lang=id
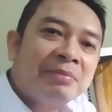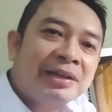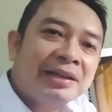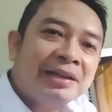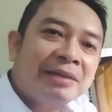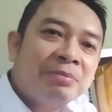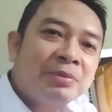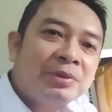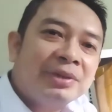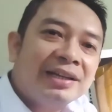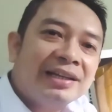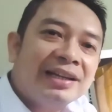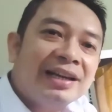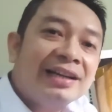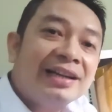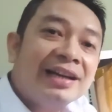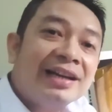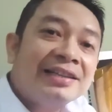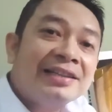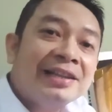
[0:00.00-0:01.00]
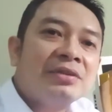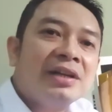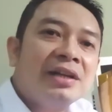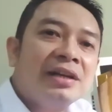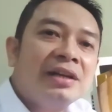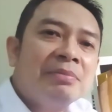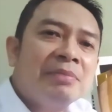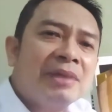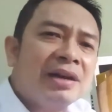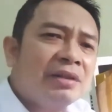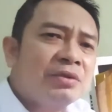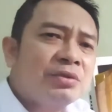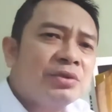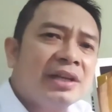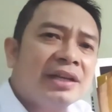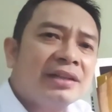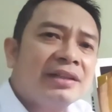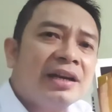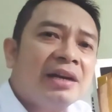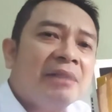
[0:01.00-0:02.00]
mereka punya galian cair dari 500
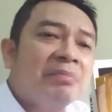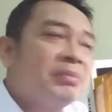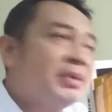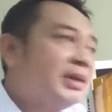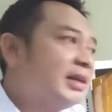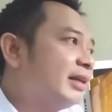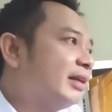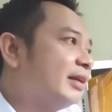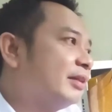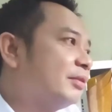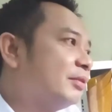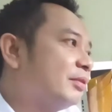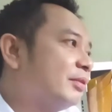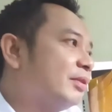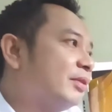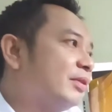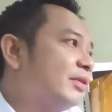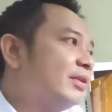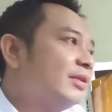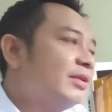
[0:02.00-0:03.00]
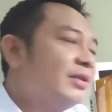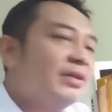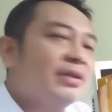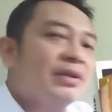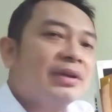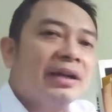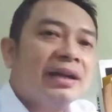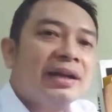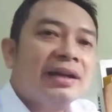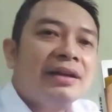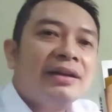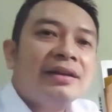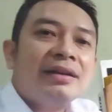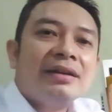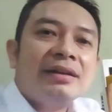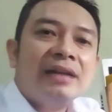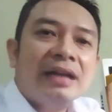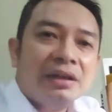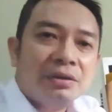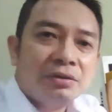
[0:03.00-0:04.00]
hektar lebih gitu. Ya. Nah,
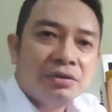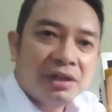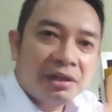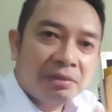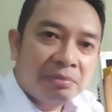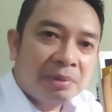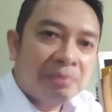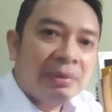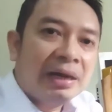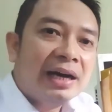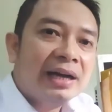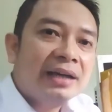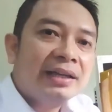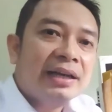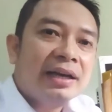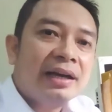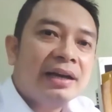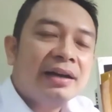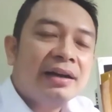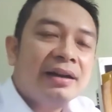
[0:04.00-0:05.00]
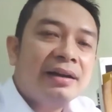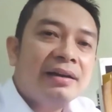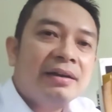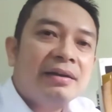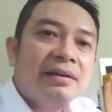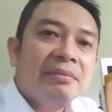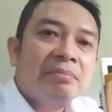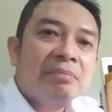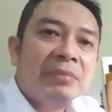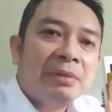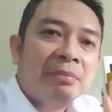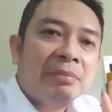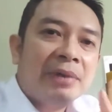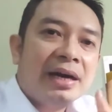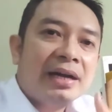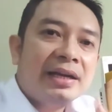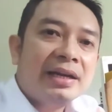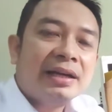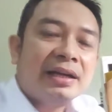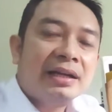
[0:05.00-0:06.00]
dan itu sangat berbahaya.
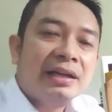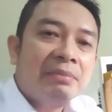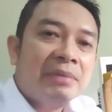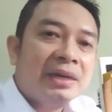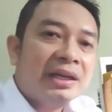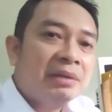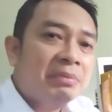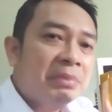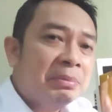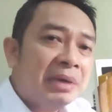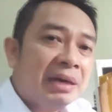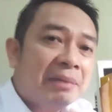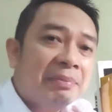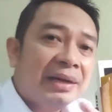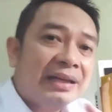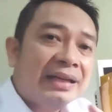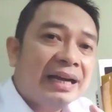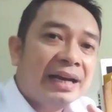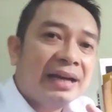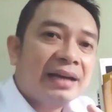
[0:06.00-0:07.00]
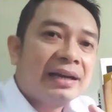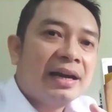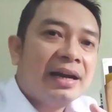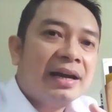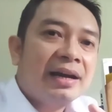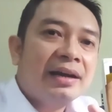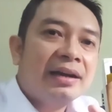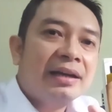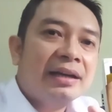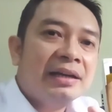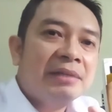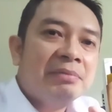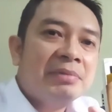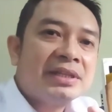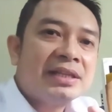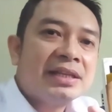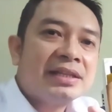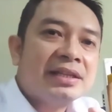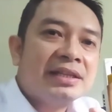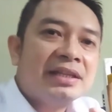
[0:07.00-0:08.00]
Berbahaya karena bagi beberapa daerah ini
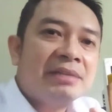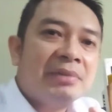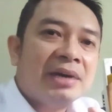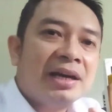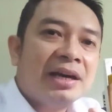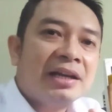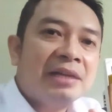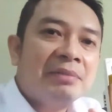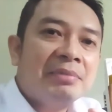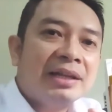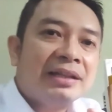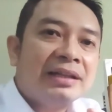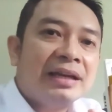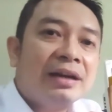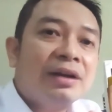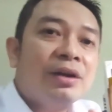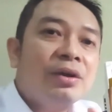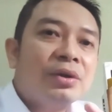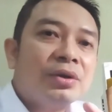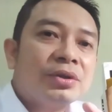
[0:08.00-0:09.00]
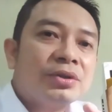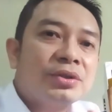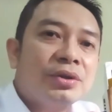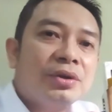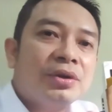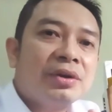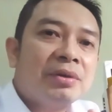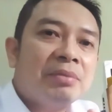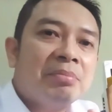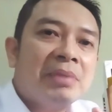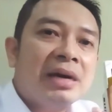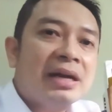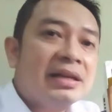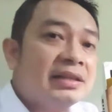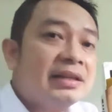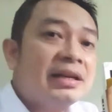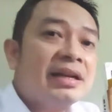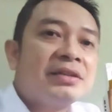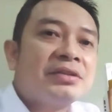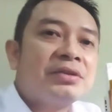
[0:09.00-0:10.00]
bisa saja mengakibatkan longsor,
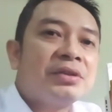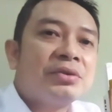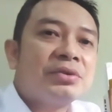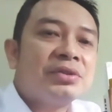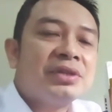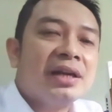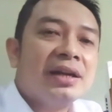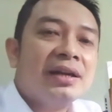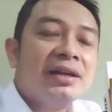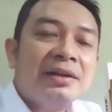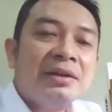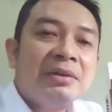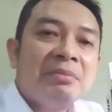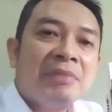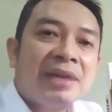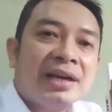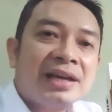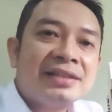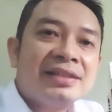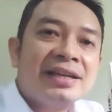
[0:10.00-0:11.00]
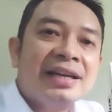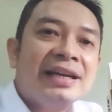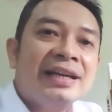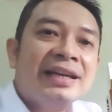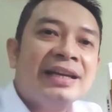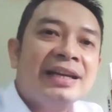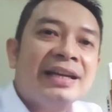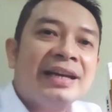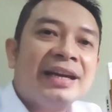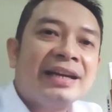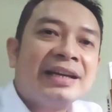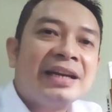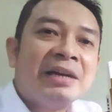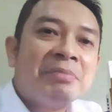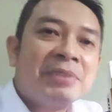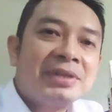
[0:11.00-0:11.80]
banjir dan seterusnya. Maka saya ingin dengarkan